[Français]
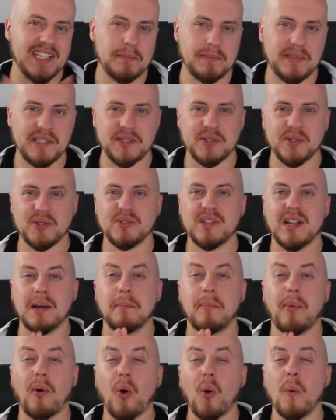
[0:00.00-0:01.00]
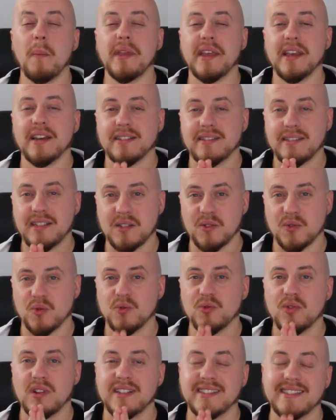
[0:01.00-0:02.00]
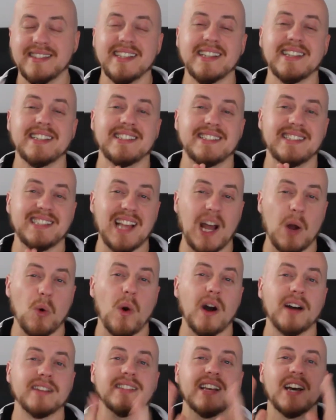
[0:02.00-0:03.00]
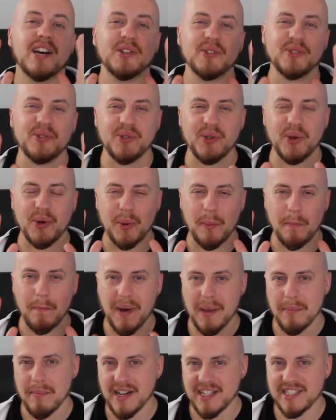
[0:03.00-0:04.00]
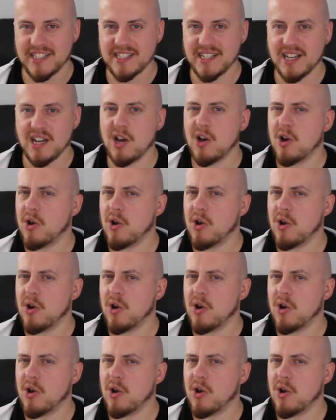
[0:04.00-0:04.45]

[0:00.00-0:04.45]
épisode de la première saison de la série Star Wars The Bad Batch.